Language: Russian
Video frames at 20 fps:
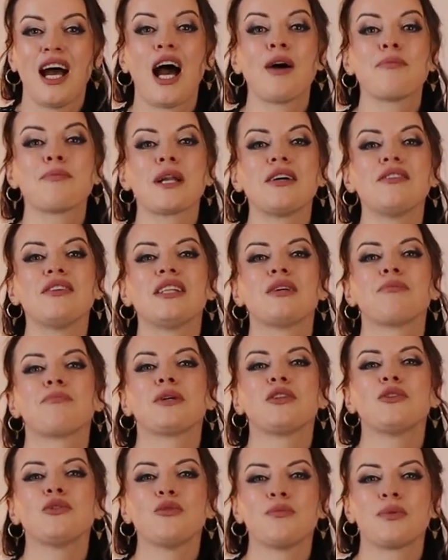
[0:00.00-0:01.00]
а правильно
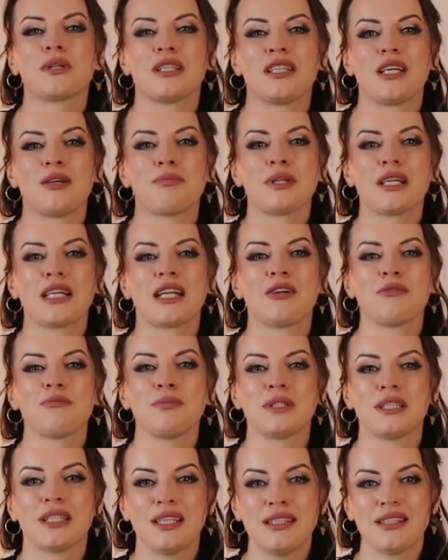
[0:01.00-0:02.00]
подобранная программа
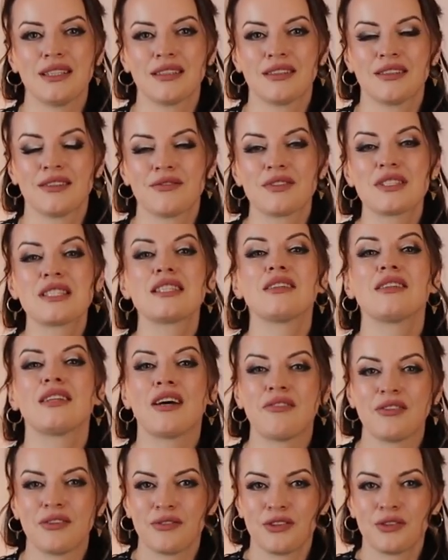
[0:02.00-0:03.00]
питания
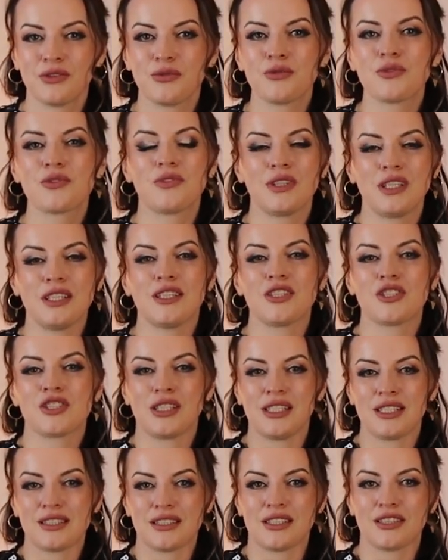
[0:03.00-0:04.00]
восстанавливает усвоение
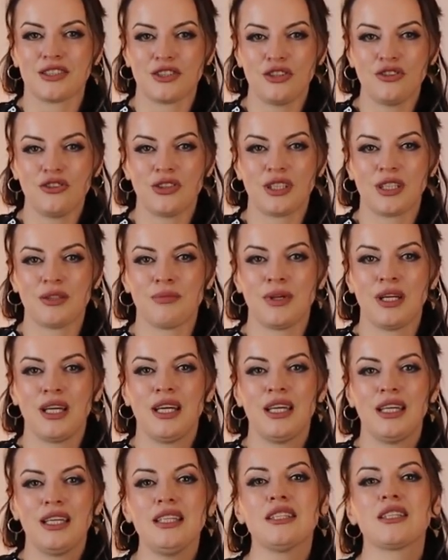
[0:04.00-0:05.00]
железа кишечником
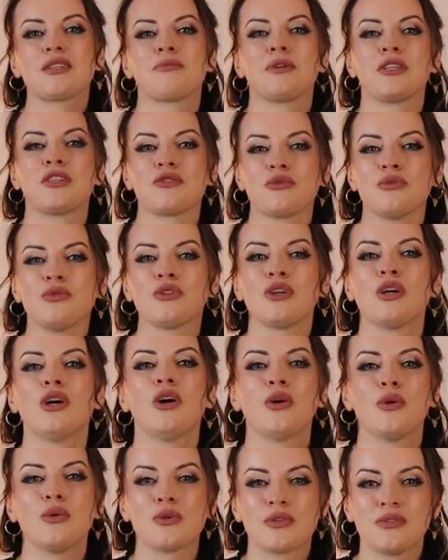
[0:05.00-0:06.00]
и нормализует
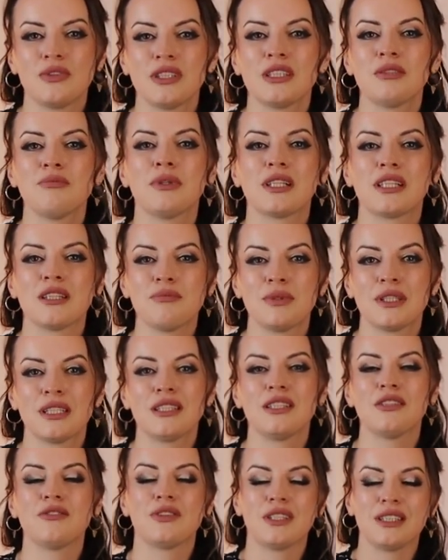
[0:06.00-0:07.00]
уровень гемоглобина
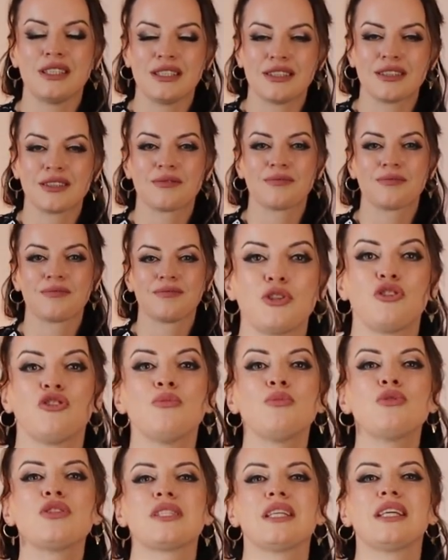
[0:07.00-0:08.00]
и ферритина.
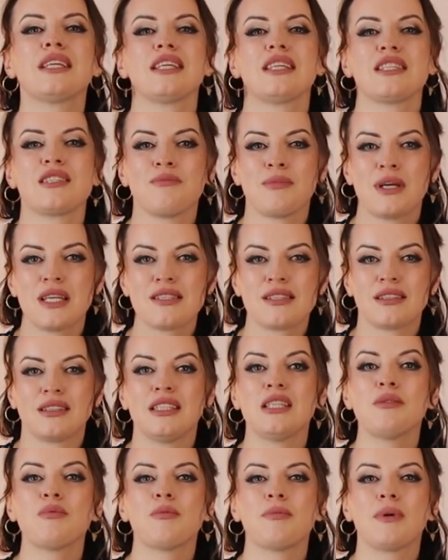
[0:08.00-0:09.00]
Почему стейк из мяса
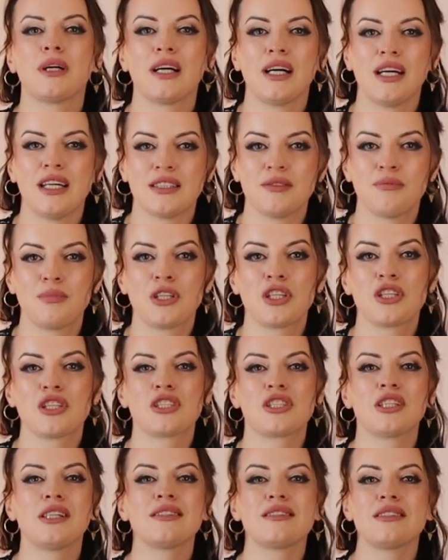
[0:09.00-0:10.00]
не помогает при
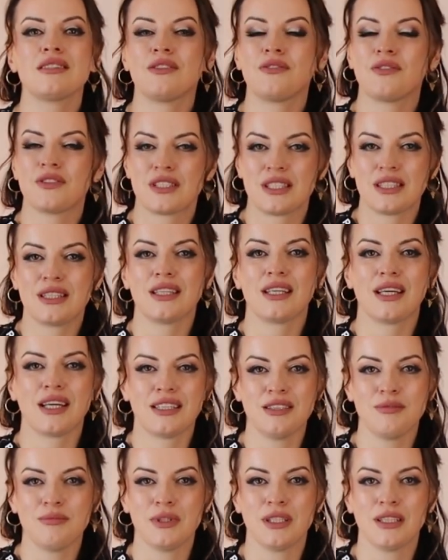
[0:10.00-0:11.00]
железодефицитной
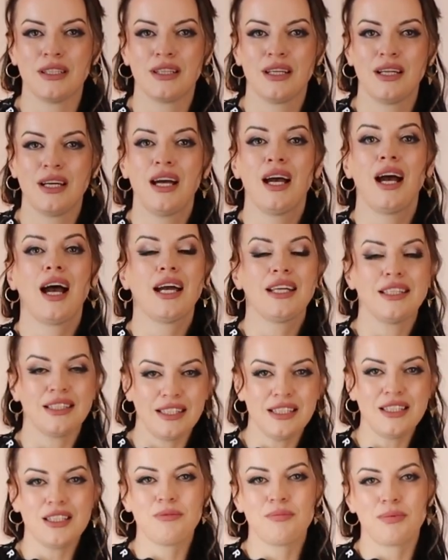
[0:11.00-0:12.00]
анемии? О
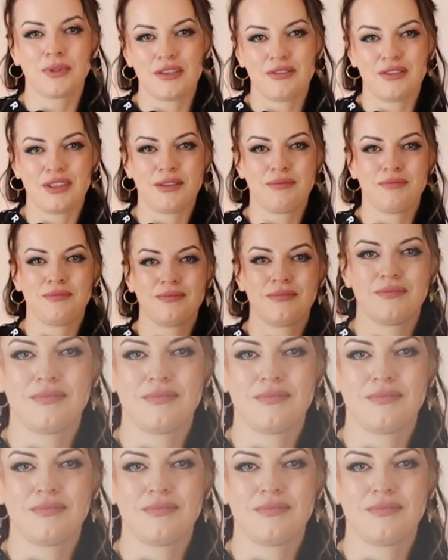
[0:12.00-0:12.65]
ней и поговорим.